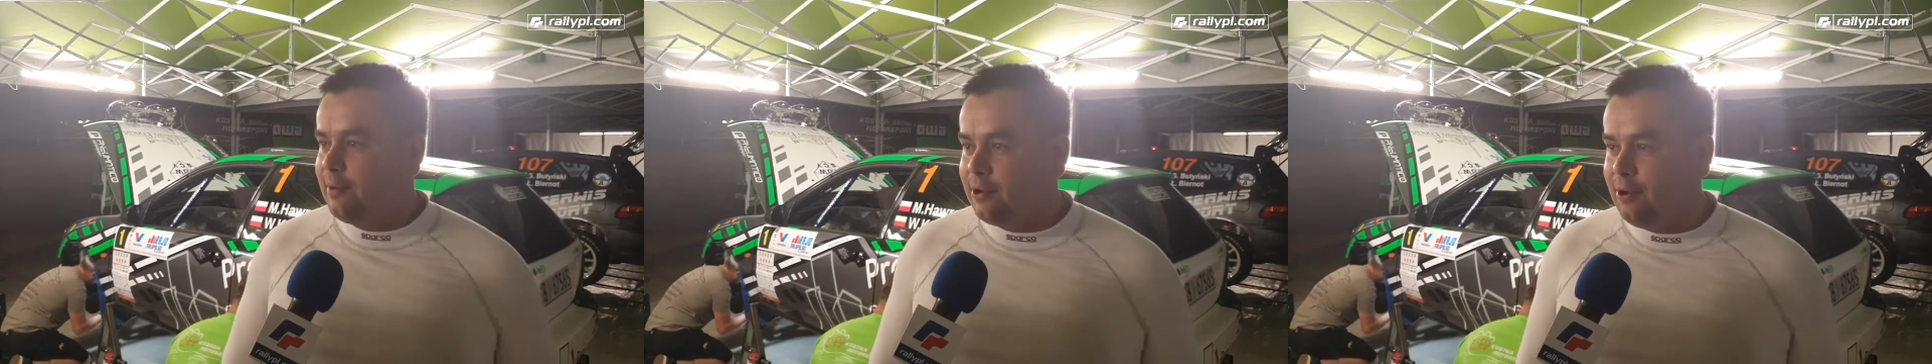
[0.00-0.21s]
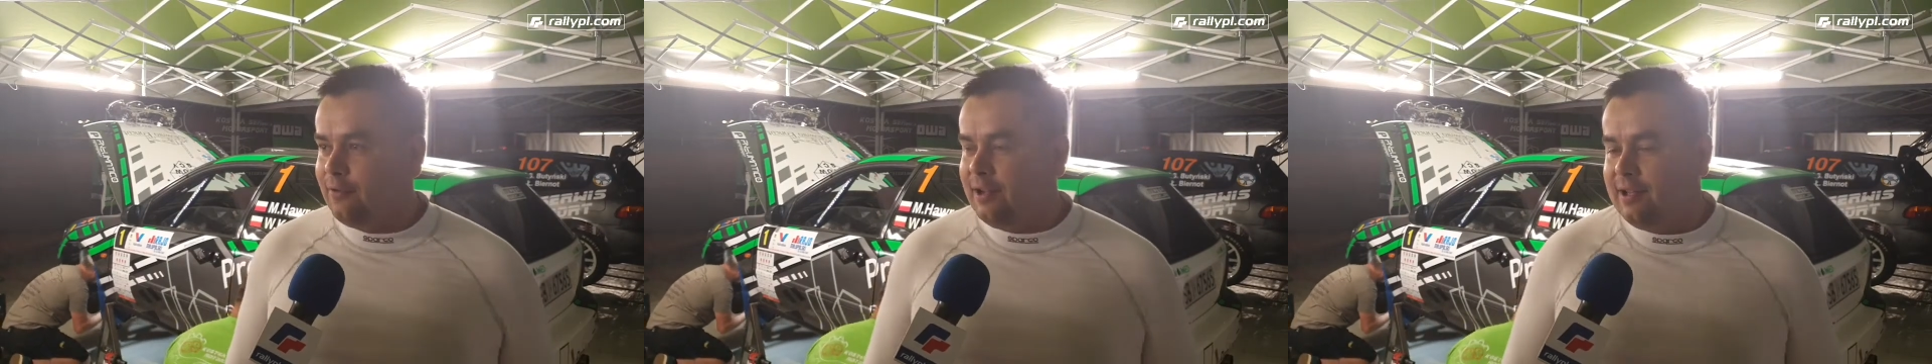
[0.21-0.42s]

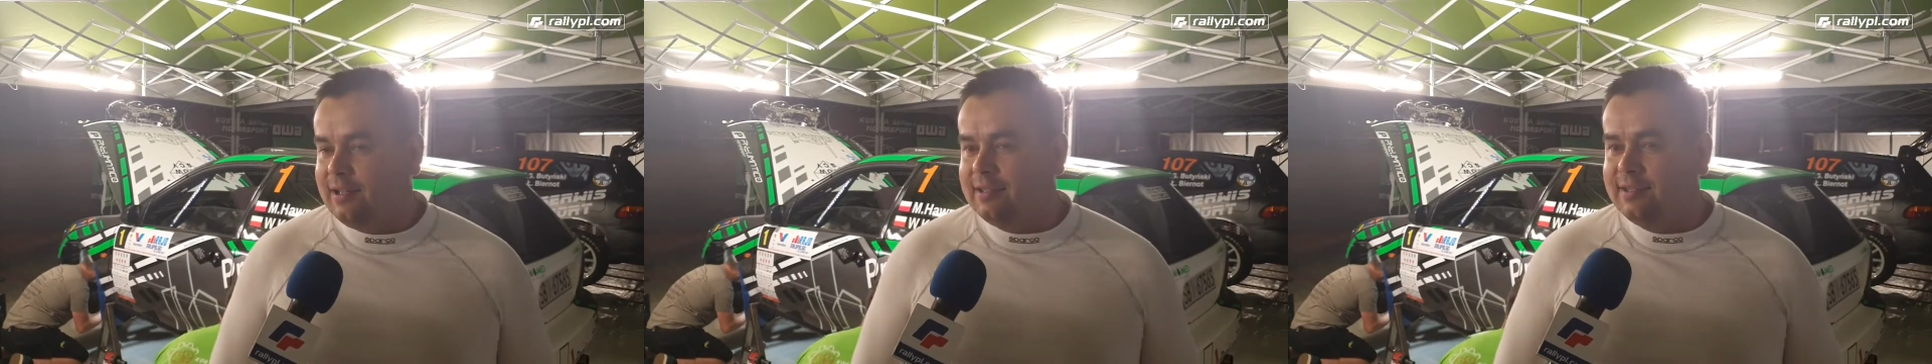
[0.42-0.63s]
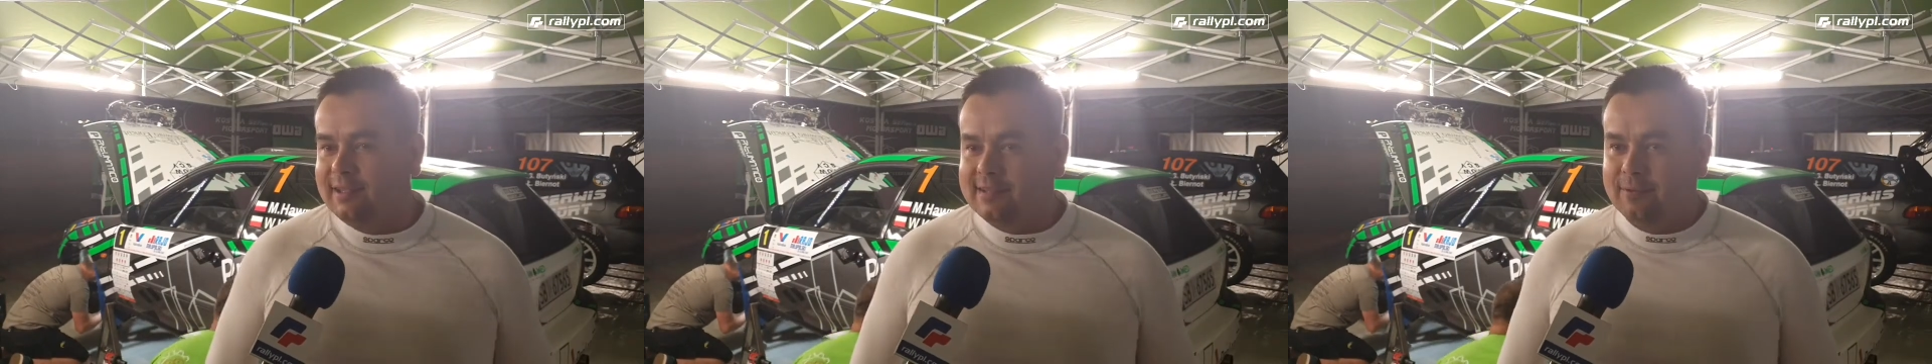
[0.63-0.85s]

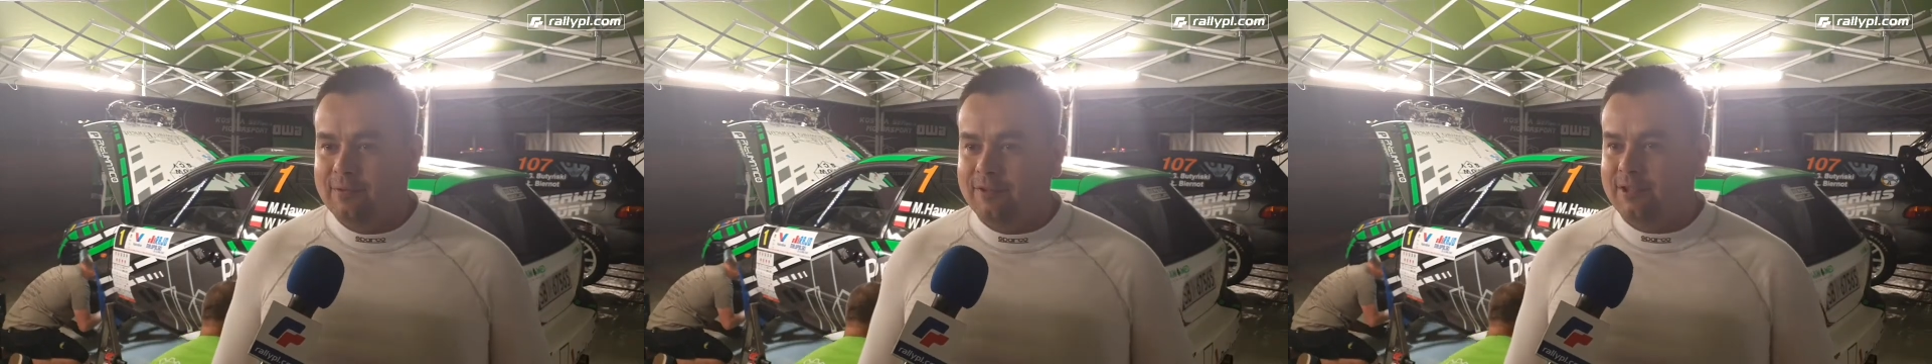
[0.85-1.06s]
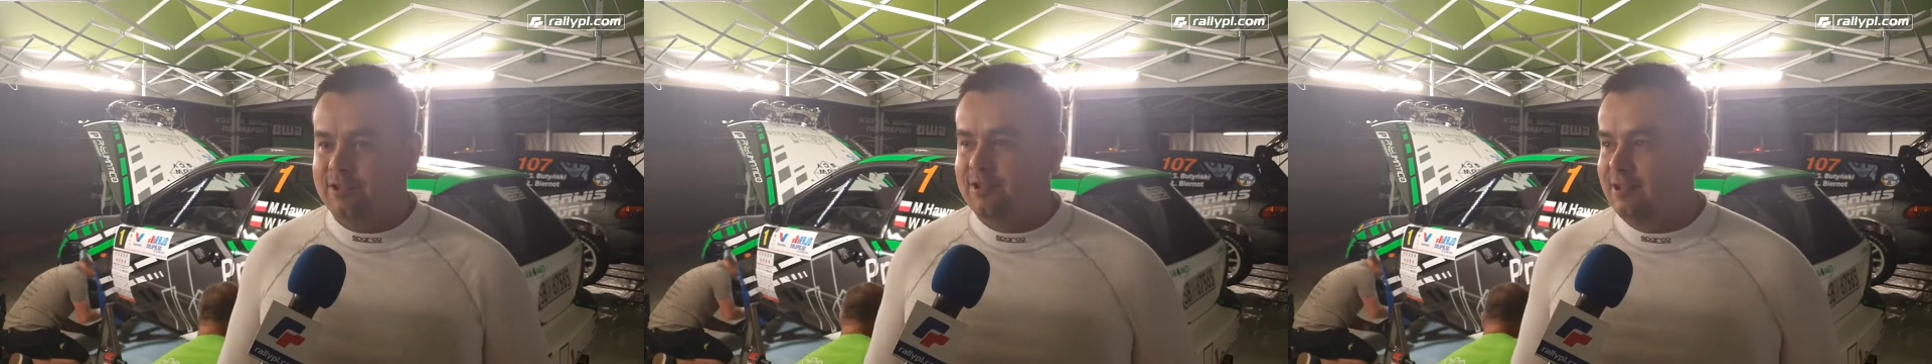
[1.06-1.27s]
Makowa
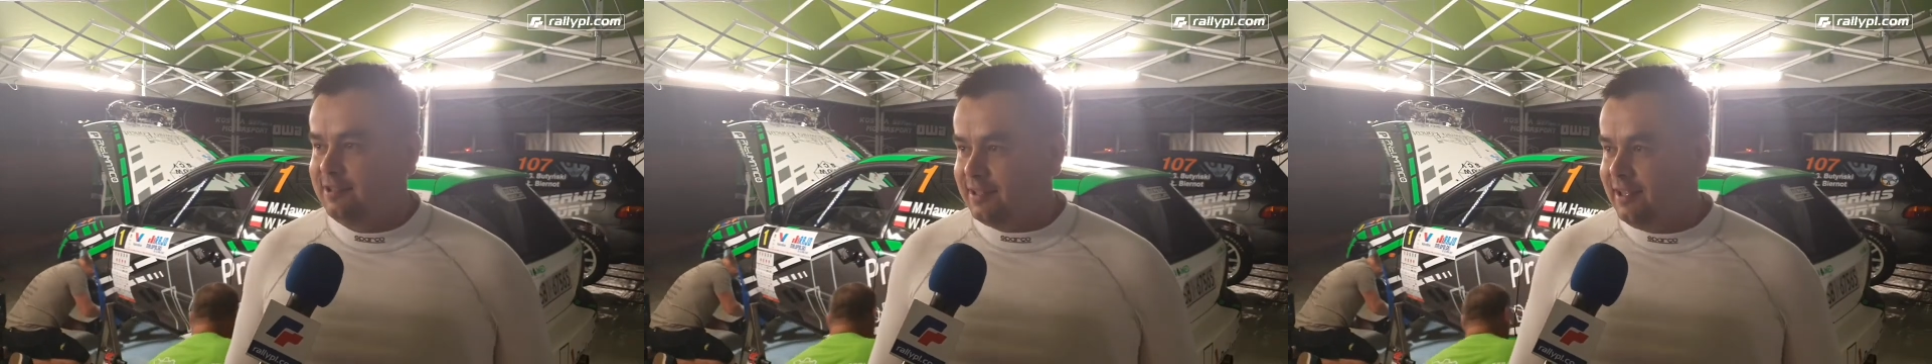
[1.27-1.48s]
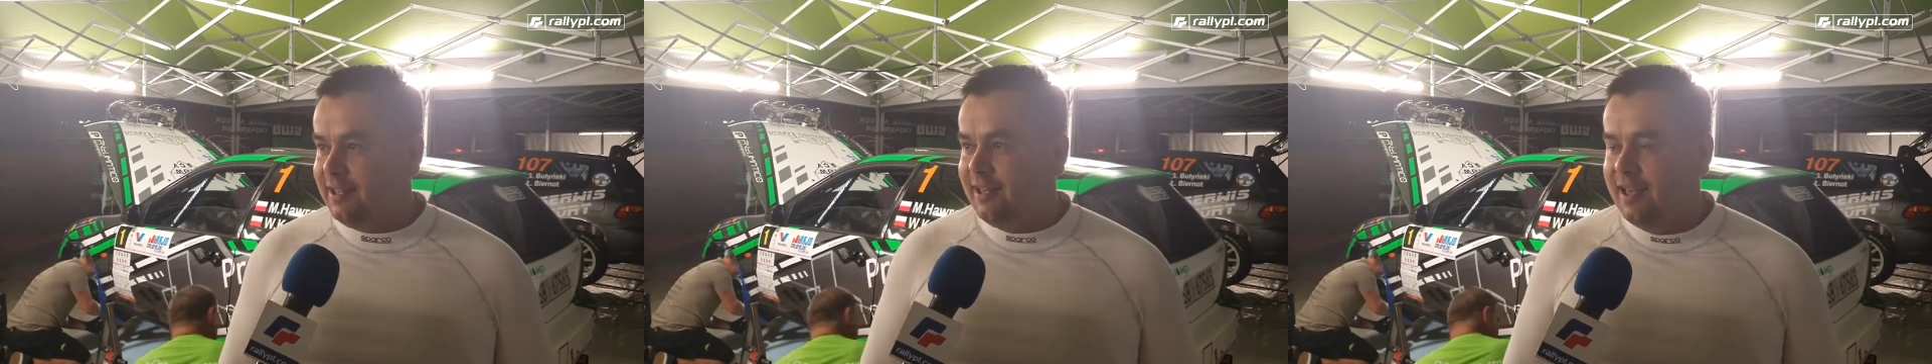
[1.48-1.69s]
niesamowicie
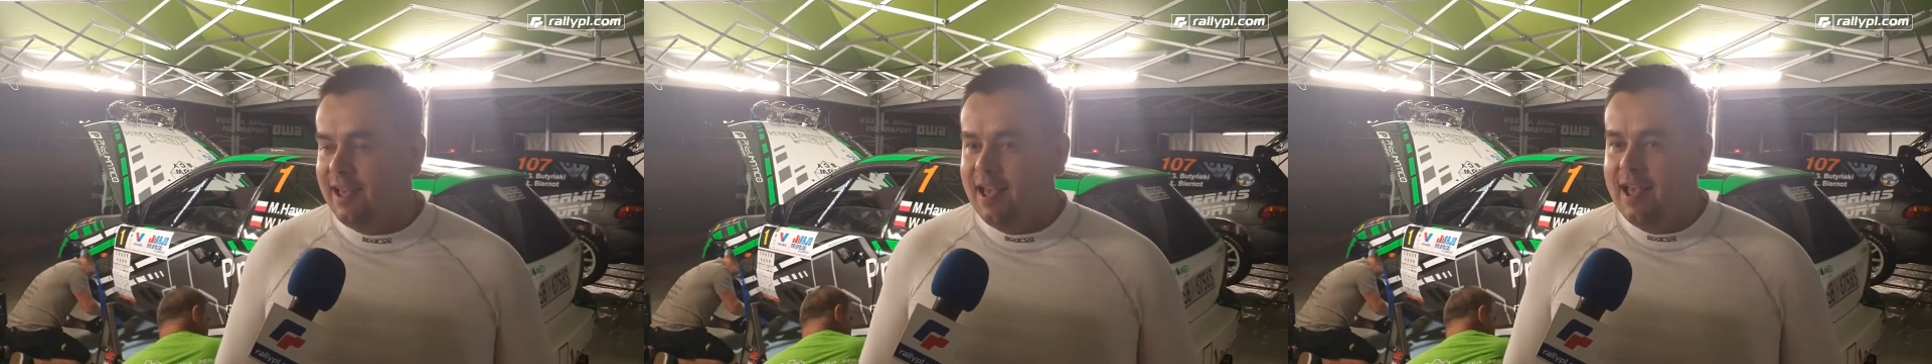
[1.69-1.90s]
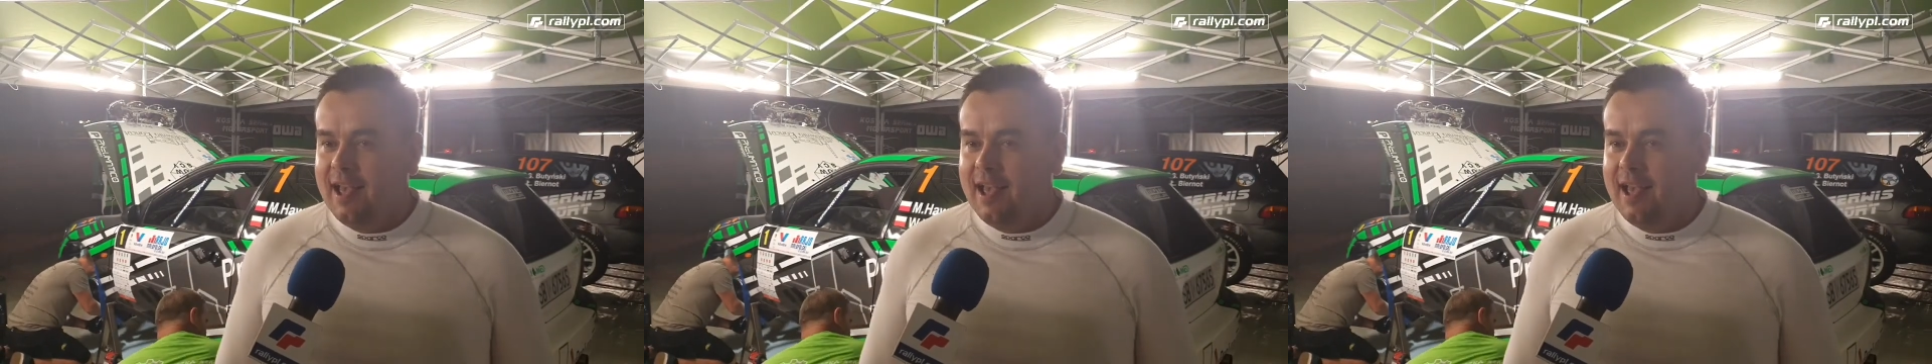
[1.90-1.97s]
śliski.